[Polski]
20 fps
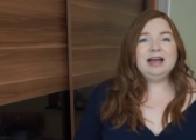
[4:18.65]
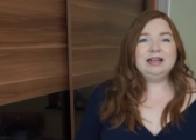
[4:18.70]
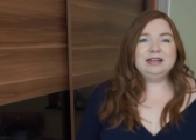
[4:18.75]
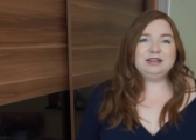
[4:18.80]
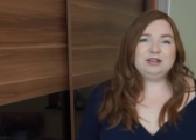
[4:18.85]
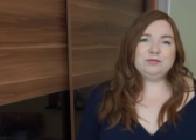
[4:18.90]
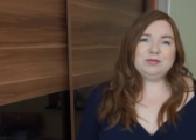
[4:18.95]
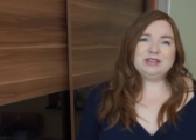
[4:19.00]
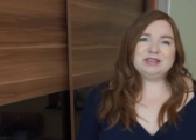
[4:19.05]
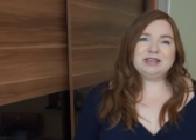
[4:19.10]

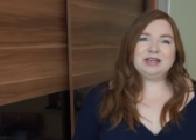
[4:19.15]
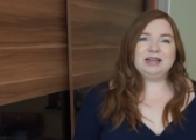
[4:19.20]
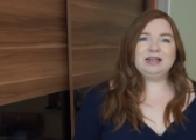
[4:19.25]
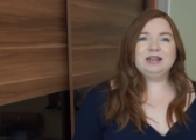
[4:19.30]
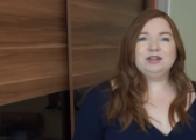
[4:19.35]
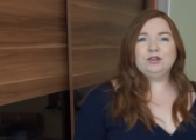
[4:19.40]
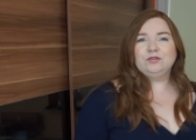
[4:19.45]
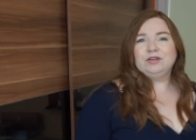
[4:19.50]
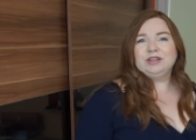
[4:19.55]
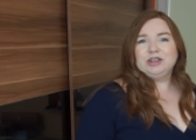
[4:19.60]
Natomiast
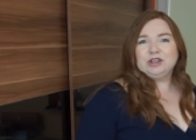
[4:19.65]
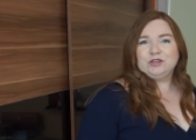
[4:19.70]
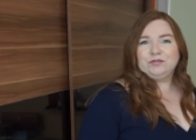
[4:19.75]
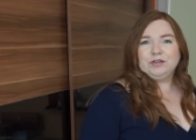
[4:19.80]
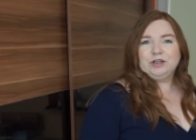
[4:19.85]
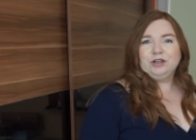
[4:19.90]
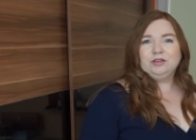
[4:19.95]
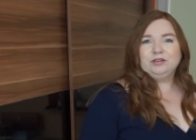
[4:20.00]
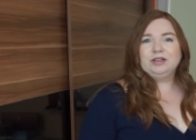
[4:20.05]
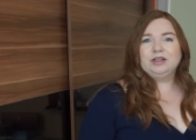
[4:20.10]
granatowa też
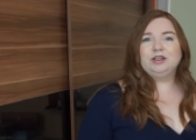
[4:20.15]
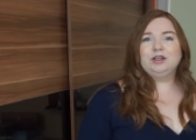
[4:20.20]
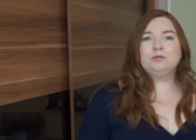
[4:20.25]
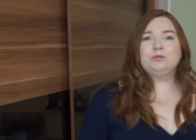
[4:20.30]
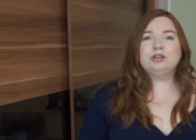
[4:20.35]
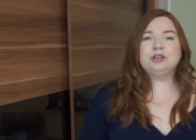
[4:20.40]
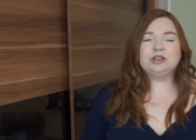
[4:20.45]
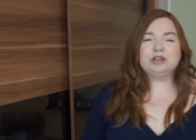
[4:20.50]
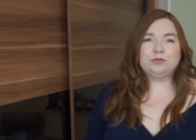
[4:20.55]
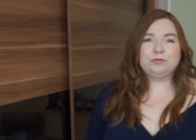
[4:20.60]
wygląda
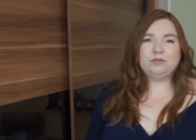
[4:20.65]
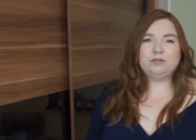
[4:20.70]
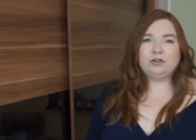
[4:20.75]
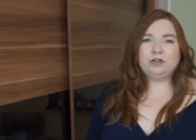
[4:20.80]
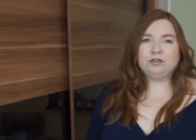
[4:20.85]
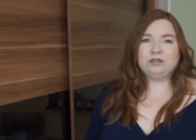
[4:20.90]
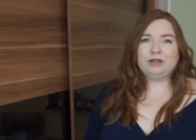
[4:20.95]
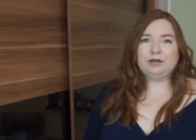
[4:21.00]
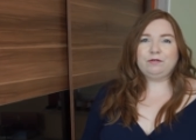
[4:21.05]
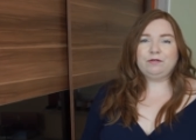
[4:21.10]
dobrze, też
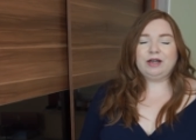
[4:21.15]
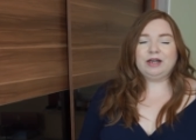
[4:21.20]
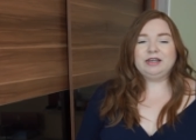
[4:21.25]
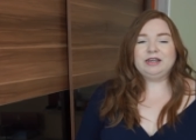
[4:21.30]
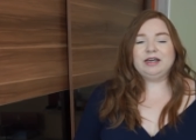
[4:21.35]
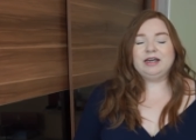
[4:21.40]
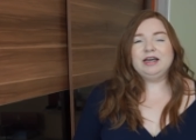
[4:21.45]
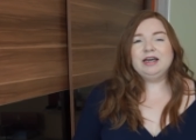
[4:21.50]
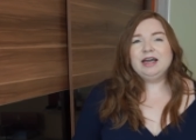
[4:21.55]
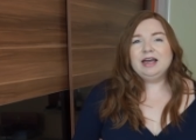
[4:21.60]
wygląda
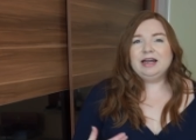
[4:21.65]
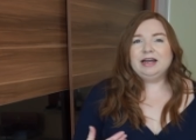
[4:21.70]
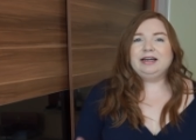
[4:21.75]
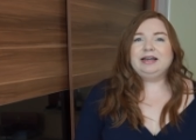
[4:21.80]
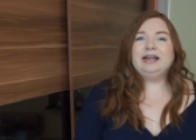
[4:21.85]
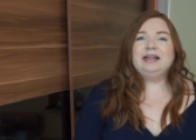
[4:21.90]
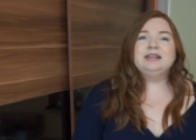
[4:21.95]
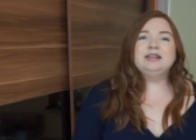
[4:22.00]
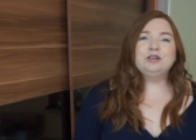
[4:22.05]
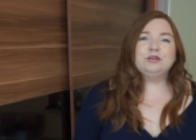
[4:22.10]
fajnie.
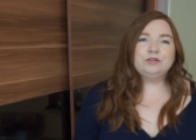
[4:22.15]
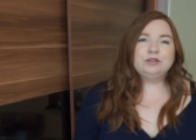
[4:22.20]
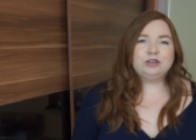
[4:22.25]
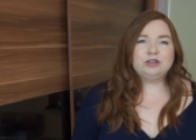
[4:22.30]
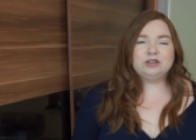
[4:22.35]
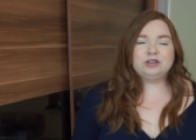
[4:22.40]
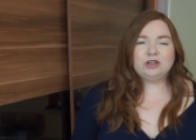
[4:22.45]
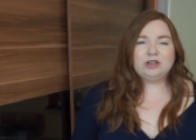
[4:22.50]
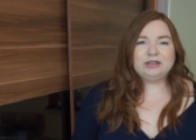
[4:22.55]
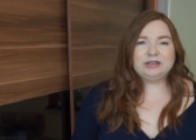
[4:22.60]
Granatowe to
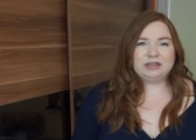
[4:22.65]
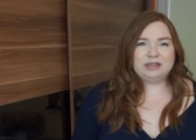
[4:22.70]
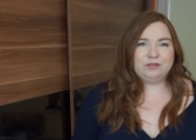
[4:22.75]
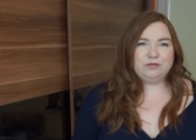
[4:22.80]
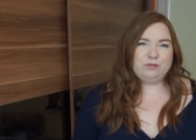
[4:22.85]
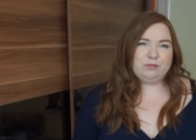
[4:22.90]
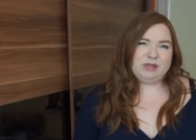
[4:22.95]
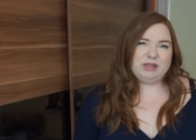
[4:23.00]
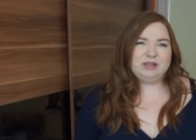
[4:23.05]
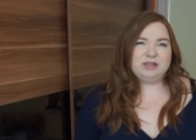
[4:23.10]
jest trochę taki
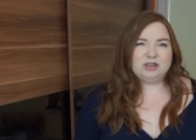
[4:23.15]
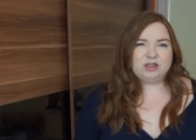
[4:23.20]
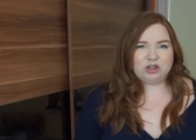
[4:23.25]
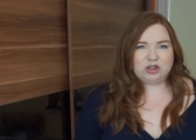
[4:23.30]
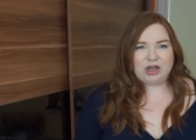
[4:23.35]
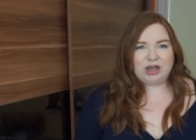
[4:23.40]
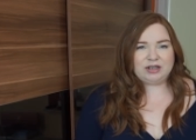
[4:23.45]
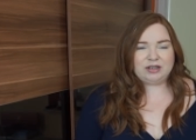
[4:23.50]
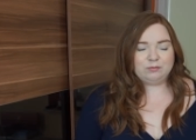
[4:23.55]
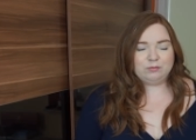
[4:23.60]
wymienny z
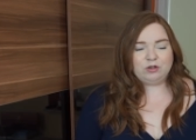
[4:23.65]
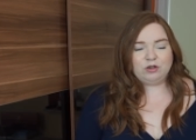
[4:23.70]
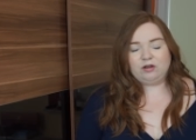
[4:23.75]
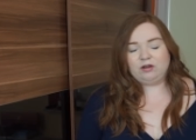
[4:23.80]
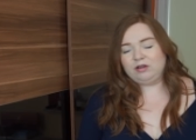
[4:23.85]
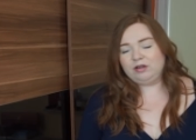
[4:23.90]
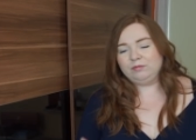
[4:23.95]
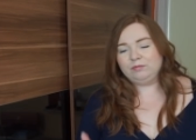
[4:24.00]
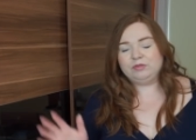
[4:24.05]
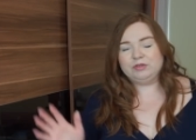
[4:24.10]
czarnym
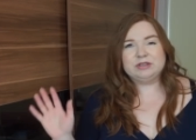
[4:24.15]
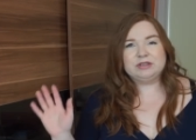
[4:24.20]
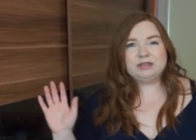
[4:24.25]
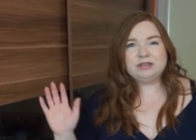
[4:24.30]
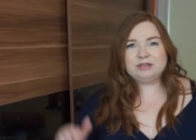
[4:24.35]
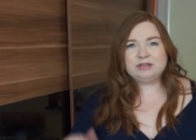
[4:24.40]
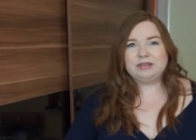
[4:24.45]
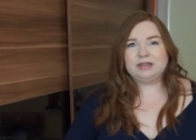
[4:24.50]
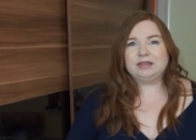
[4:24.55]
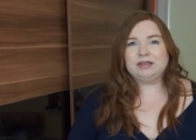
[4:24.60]
kolorem,
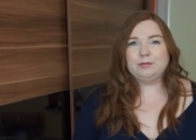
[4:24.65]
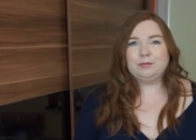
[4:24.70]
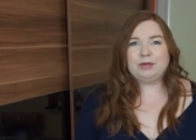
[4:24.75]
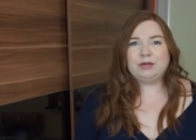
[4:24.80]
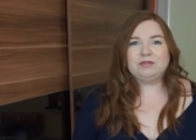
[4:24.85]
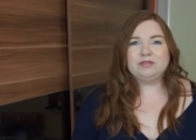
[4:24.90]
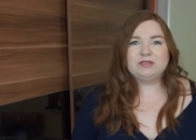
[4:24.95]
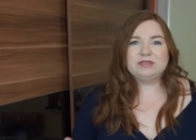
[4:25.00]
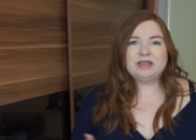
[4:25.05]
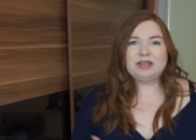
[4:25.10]
więc tak
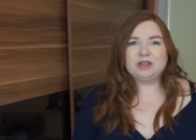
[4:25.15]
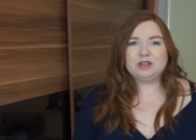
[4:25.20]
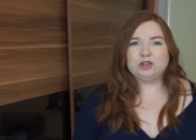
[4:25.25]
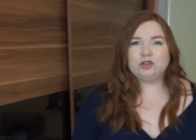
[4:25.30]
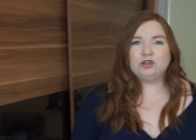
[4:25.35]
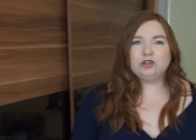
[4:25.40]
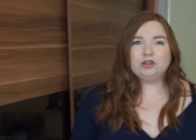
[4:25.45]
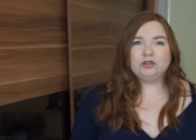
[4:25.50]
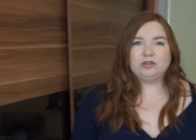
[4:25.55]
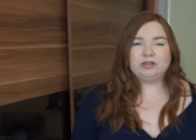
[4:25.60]
naprawdę w
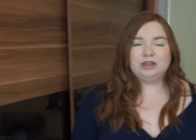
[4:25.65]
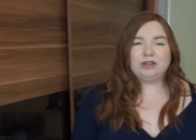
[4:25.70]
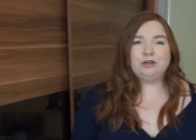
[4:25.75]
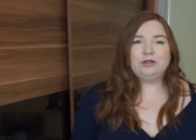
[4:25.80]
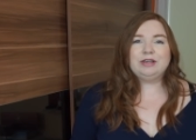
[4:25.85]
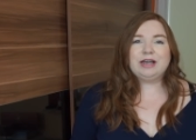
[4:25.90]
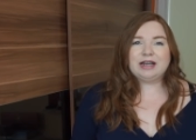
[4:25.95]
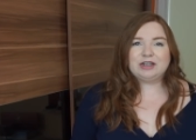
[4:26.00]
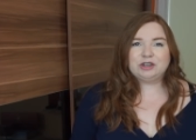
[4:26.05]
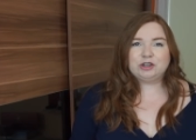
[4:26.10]
zależności od tego,
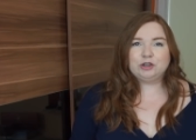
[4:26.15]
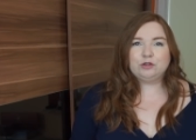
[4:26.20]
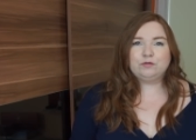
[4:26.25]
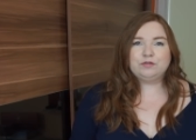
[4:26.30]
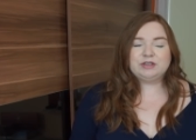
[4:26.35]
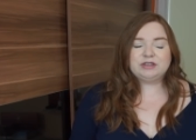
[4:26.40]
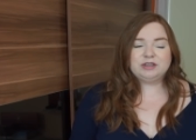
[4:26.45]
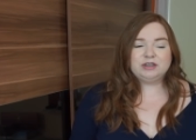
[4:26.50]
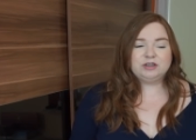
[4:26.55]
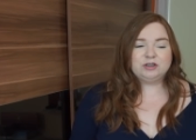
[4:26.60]
jak się ją
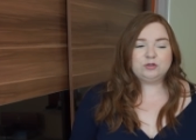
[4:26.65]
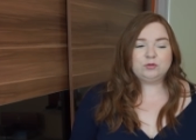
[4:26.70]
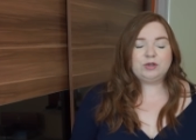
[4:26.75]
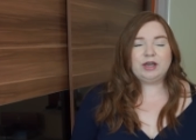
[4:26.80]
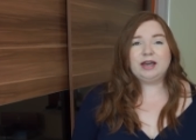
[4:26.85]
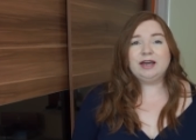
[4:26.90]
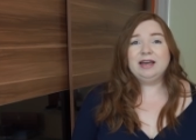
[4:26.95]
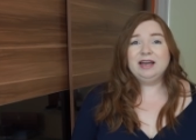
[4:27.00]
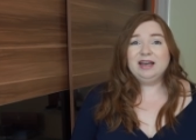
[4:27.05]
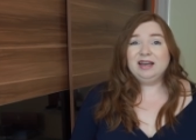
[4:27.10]

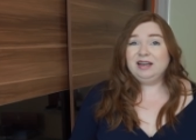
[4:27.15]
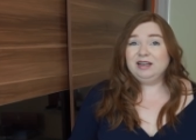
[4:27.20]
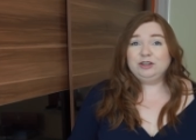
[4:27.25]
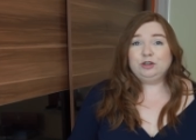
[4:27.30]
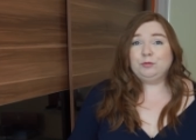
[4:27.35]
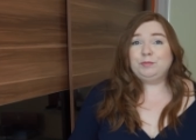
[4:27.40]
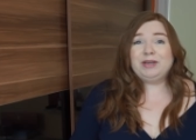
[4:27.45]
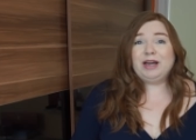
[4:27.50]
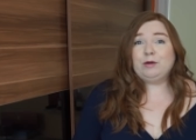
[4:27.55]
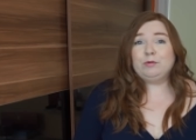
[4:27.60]
wystylizuje,
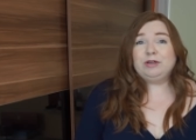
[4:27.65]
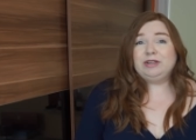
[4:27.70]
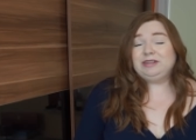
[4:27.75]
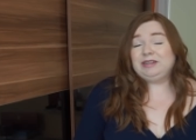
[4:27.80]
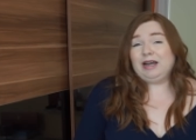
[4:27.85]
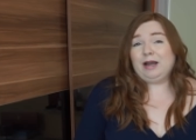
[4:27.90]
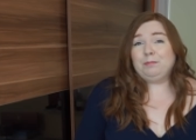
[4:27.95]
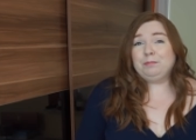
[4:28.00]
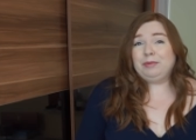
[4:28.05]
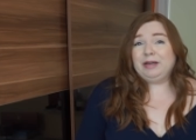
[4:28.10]
do białych
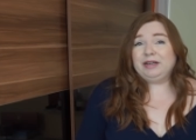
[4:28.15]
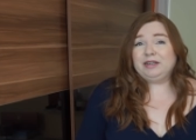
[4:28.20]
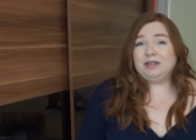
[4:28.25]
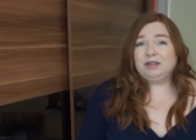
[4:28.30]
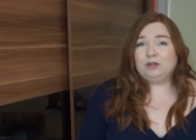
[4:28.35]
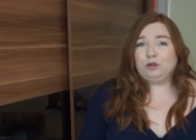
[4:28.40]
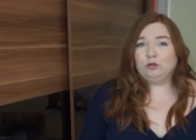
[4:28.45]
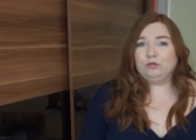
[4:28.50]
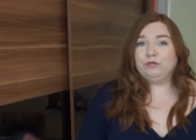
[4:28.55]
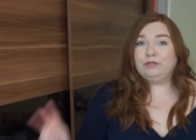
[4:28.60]
trampek,
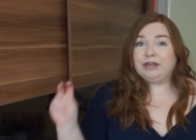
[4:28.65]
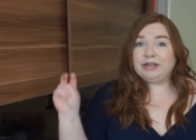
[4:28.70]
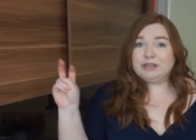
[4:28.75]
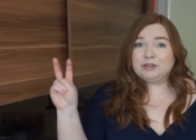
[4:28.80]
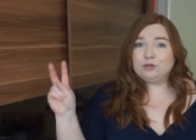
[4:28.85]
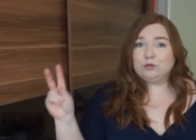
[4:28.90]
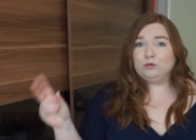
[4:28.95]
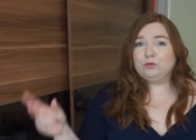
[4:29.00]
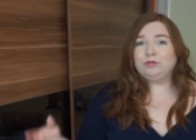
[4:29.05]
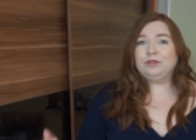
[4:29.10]

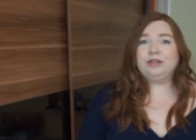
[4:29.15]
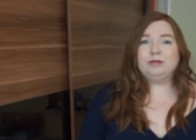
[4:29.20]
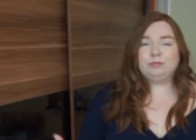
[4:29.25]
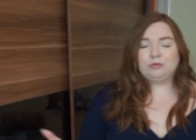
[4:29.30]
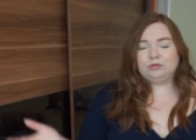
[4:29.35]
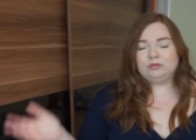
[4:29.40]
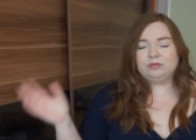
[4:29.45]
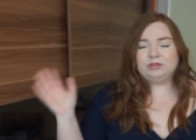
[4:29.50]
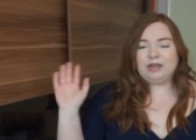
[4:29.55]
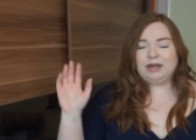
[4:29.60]
konwersów, nie,
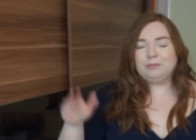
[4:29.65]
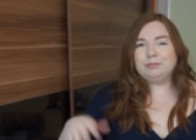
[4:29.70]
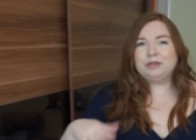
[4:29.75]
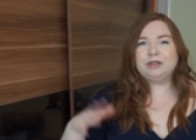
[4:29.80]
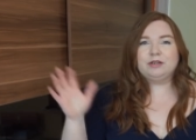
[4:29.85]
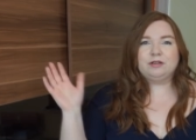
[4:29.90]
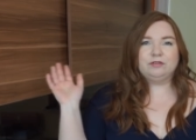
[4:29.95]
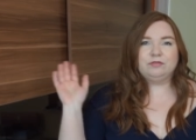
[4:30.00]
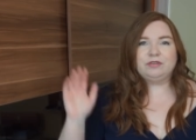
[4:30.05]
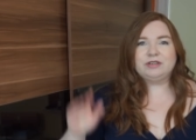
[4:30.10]
bo to
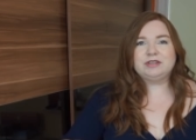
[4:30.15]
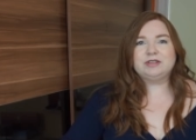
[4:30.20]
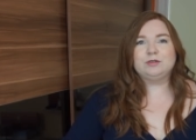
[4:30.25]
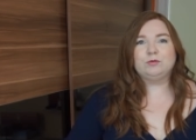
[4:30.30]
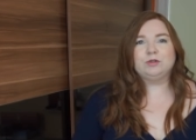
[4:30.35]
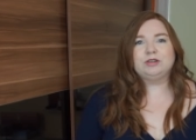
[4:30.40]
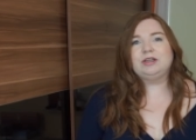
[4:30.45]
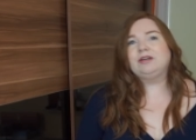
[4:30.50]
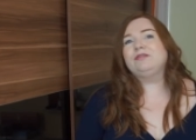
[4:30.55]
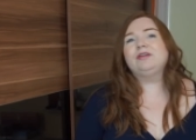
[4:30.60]
trampki, konwersy,
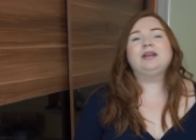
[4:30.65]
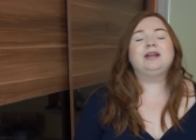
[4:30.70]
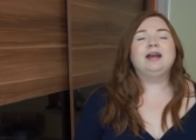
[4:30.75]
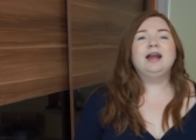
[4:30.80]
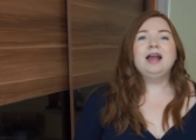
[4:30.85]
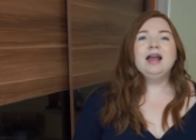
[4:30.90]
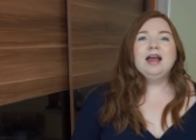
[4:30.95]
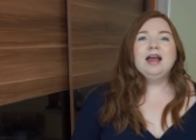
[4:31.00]
whatever,